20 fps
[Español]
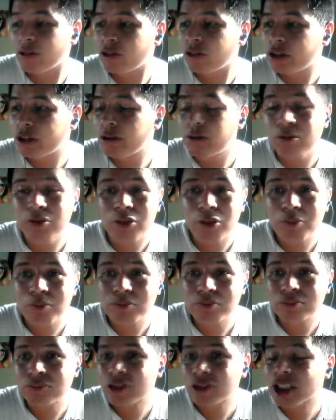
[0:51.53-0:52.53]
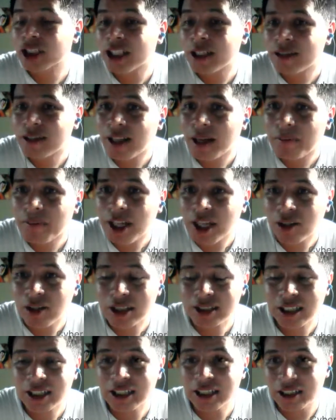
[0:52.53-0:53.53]
donde uno no sienta miedo
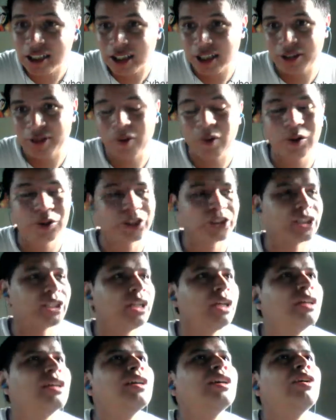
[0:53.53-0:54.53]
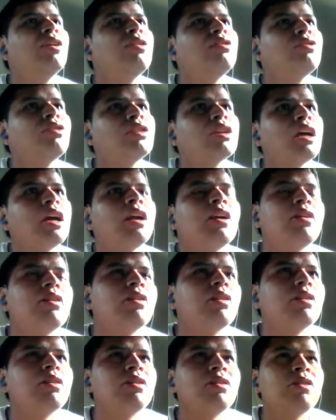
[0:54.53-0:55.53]
a salir de noche, donde
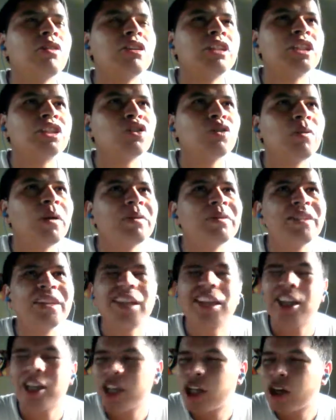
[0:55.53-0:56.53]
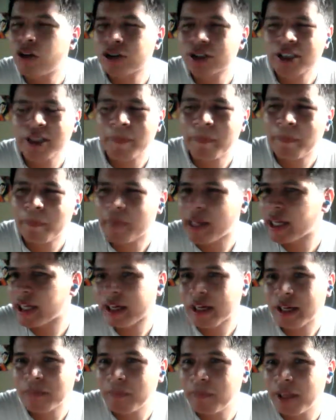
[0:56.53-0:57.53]
no se suban hijos de
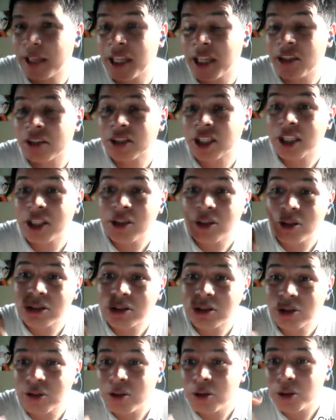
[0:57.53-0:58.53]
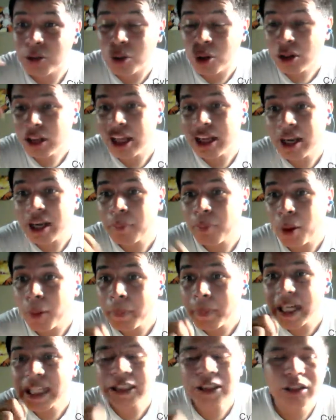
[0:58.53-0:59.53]
perra pidiéndote dos dólares
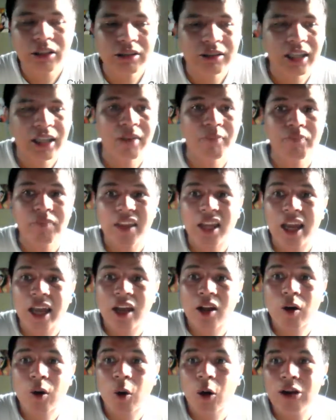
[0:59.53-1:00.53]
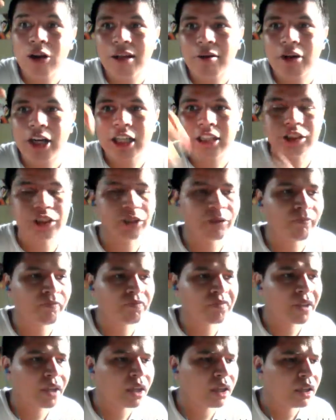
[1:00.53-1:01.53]
por persona en colaboración
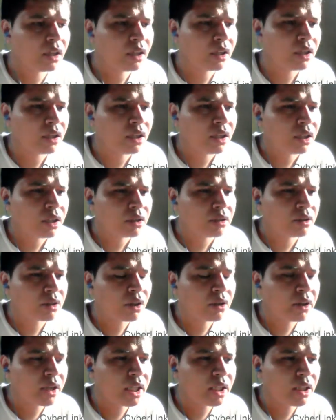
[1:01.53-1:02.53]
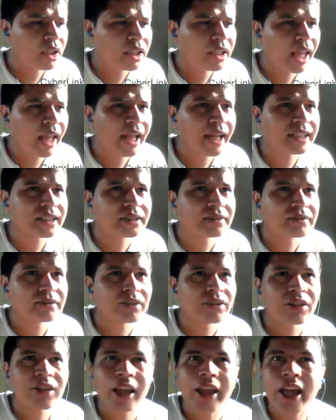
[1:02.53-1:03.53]
donde no le tengas
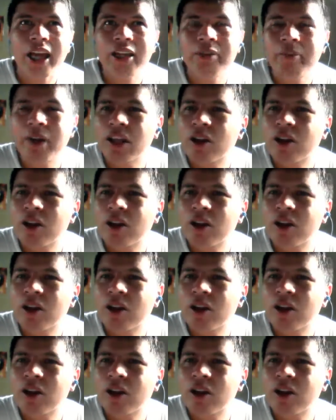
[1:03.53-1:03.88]
no tengas